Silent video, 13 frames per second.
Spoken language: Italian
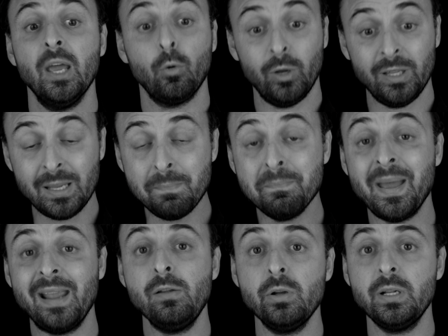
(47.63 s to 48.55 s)
Quindi
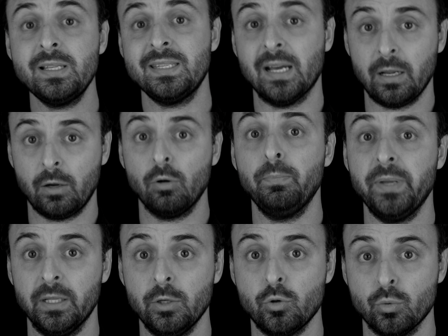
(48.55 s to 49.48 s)
meglio iniziare col
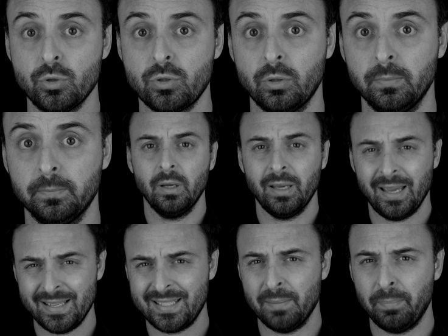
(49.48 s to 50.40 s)
piede giusto.
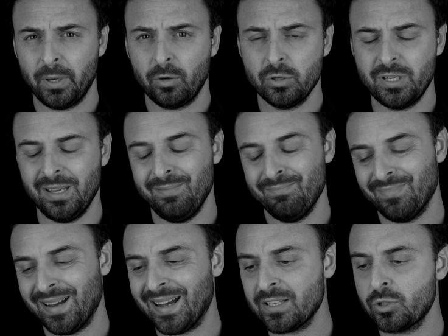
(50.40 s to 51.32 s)
È sempre così?
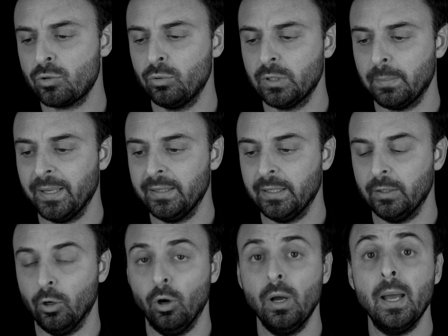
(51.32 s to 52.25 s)
Assolutamente
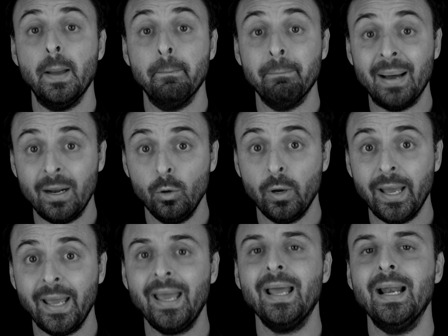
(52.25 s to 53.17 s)
no, ma lo
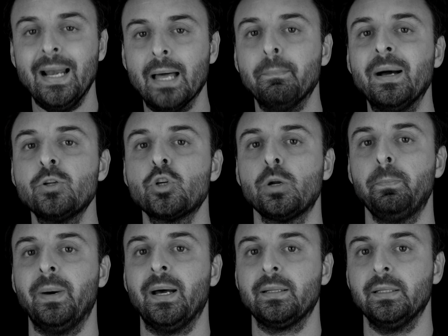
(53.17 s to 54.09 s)
è la maggior
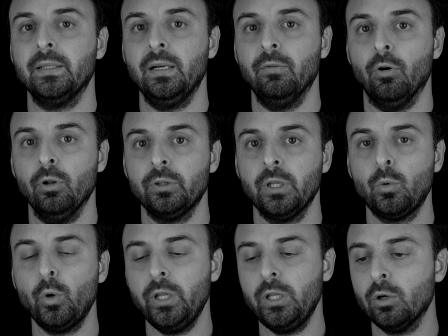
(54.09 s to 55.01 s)
parte delle volte.
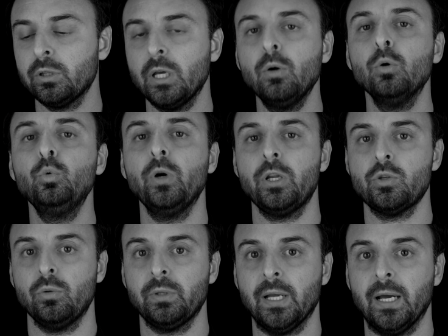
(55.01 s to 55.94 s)
Quindi ottengo due
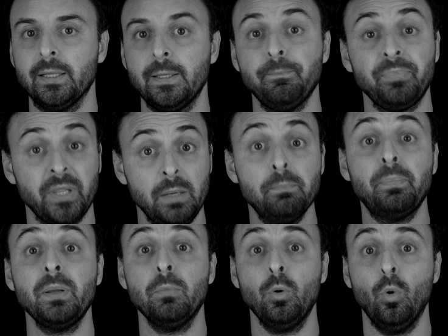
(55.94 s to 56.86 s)
risultati. In
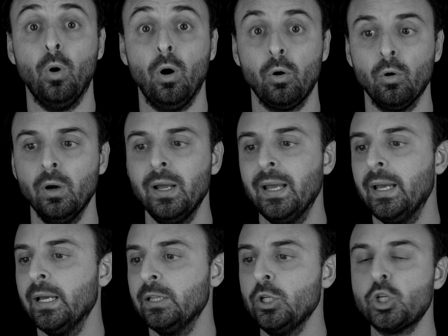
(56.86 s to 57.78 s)
primo luogo,
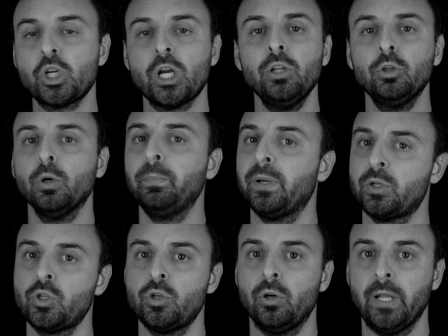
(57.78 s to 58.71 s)
di 100
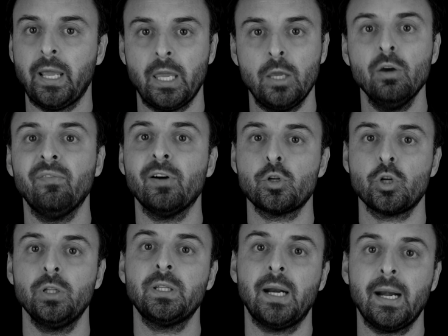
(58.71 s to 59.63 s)
persone che io
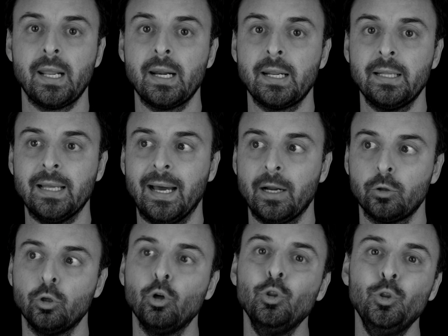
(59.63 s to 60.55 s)
faccio entrare in
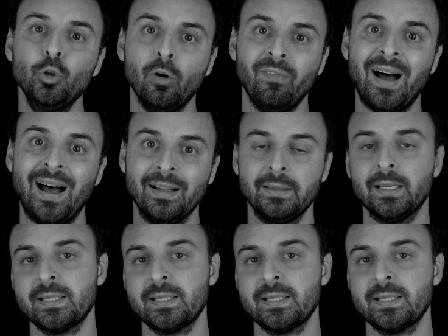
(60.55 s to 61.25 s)
ritardo, 90